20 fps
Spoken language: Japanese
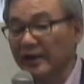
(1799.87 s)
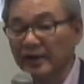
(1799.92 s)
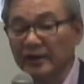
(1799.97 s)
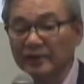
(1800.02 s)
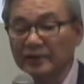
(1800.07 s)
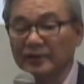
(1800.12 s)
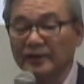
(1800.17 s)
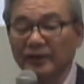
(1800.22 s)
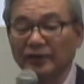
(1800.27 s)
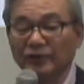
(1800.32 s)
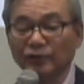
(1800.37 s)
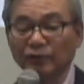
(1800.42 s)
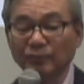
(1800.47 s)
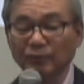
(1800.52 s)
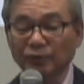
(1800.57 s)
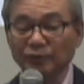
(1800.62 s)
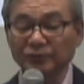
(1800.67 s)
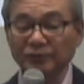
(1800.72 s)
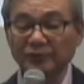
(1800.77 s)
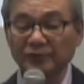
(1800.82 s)
偏見を
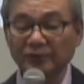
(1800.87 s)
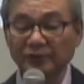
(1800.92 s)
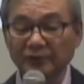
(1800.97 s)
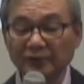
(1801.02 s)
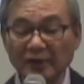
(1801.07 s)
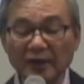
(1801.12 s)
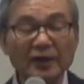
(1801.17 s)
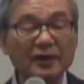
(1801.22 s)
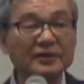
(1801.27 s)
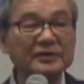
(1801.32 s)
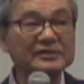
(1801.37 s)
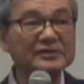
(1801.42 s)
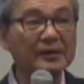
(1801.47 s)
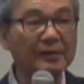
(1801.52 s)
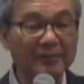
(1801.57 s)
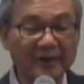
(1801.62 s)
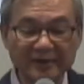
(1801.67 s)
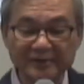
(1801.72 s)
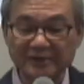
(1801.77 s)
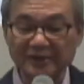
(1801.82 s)
持って
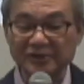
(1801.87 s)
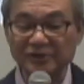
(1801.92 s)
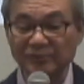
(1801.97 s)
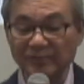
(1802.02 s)
裁いて